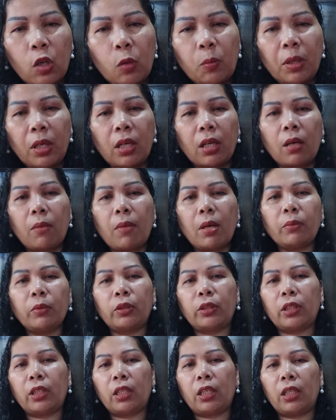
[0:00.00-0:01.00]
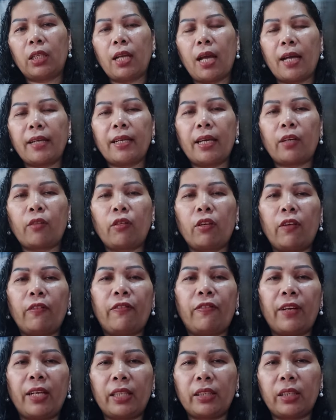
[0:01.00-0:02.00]
Hello mga kamamsi, naaday ko
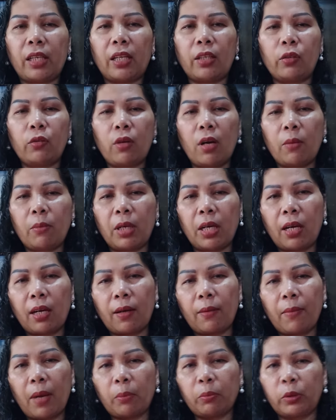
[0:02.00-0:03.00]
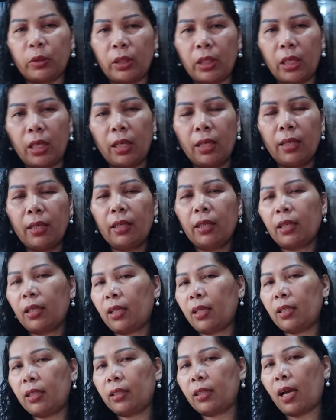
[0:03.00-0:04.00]
i-flex sa inyo ha mga kamamsi.
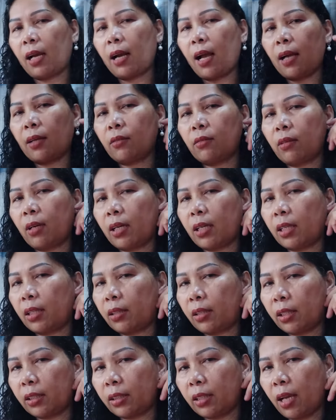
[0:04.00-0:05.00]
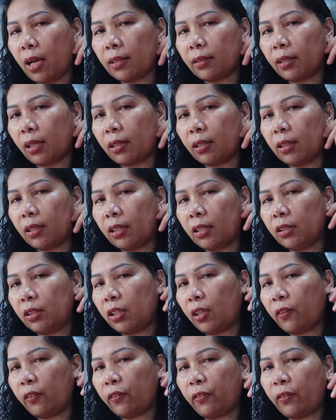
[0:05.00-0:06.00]
Kaning ang akong aritis gihatag ni ni
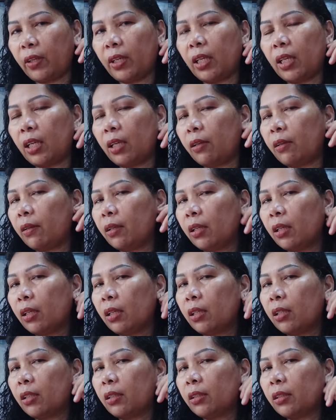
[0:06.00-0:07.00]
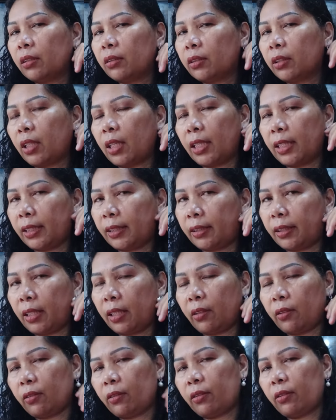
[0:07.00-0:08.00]
Jiffy
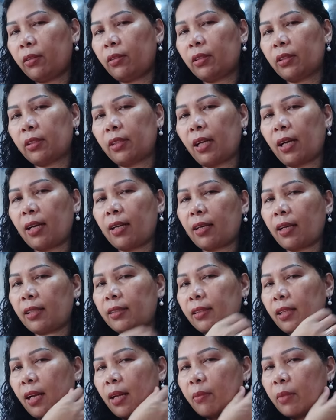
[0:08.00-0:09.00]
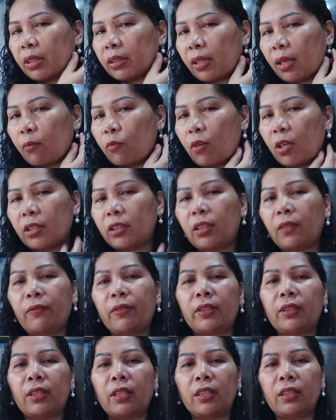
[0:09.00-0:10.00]
Celeste o oh, daghang kay salamat sa imo ha
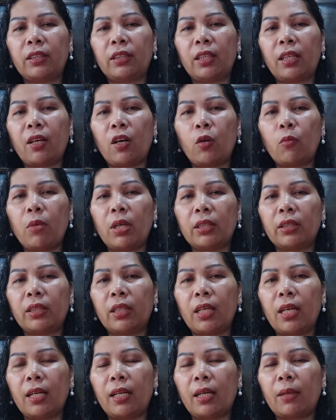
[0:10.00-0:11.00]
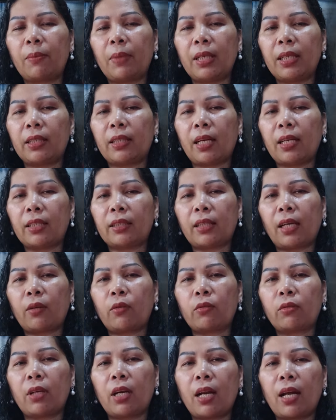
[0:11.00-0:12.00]
Jiffy Celeste kauban sila nagpalit ani sa
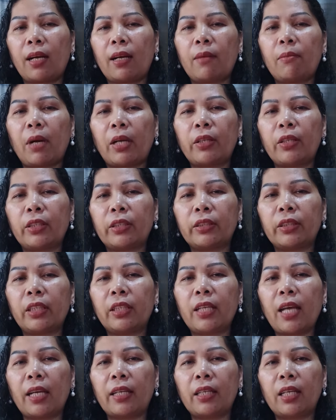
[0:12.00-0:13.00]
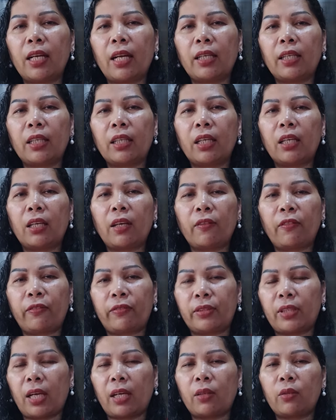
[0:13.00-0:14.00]
akong dalaga Mother's Day di nila nag
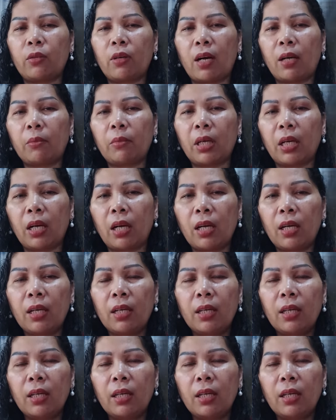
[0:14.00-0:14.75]
sa ako ang mga